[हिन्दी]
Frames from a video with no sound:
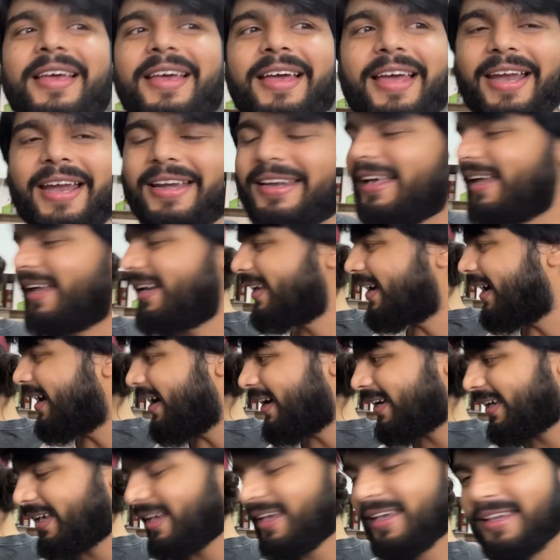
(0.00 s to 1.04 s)
And यार ये
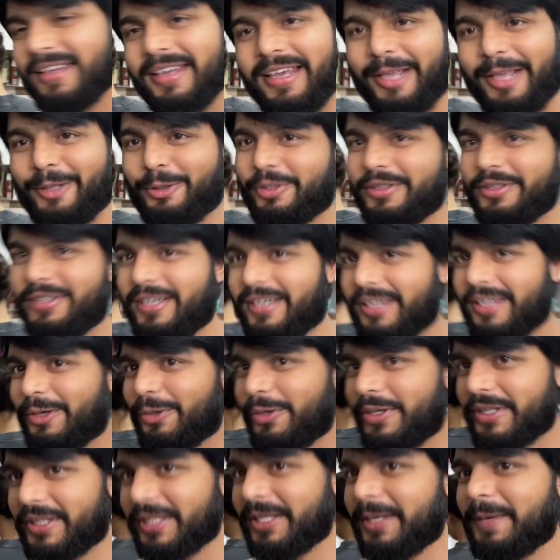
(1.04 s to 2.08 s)
आके एक तो थकी
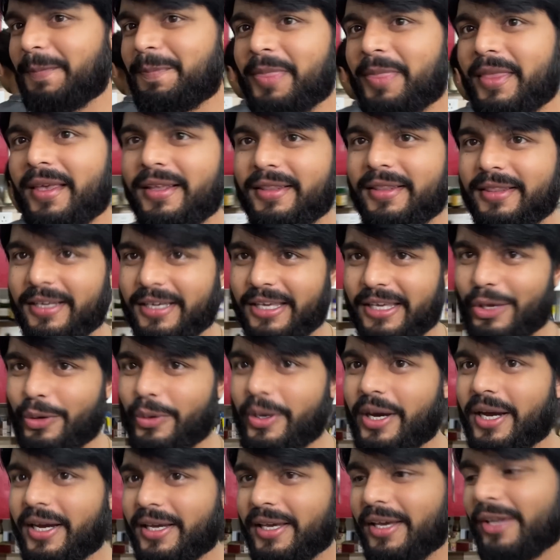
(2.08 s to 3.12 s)
हुई थी थके हुए
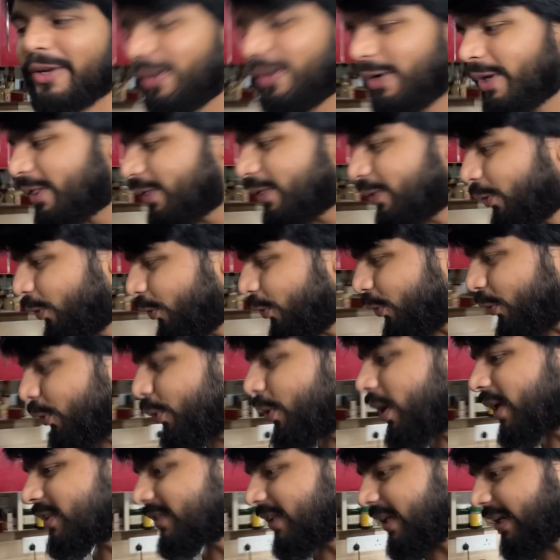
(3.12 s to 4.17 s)
आके इन्होंने
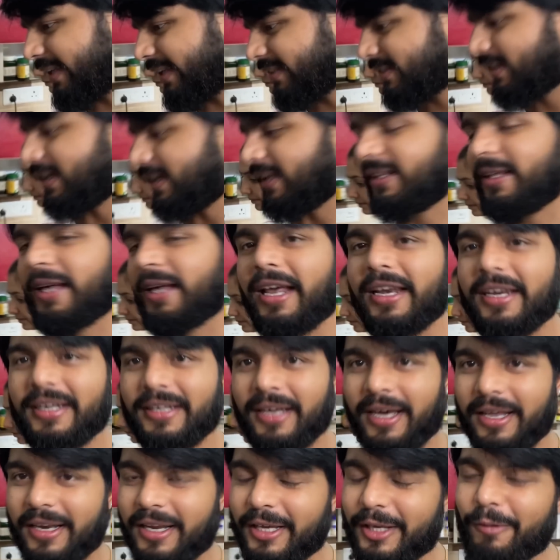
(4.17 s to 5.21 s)
थोड़ा सा रेस्ट किया था
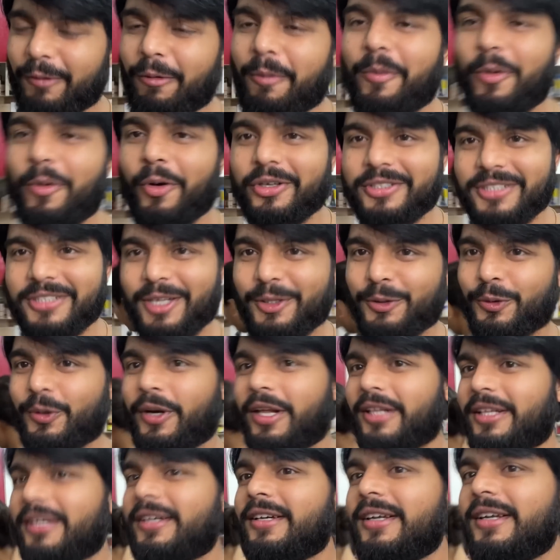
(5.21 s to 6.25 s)
हालांकि वो बहुत ज्यादा थोड़ा
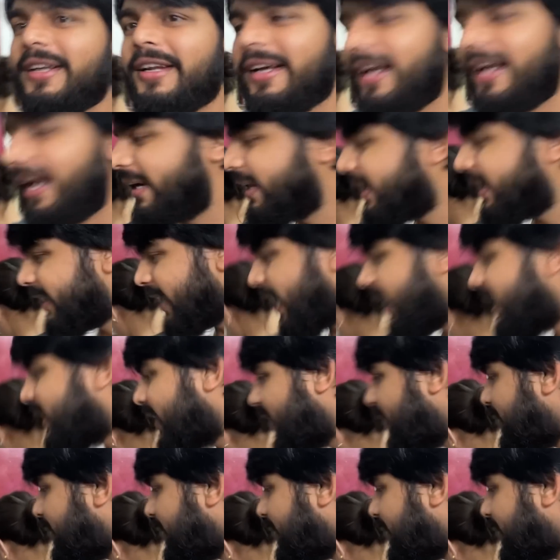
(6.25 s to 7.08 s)
था एंड ये क्या क्या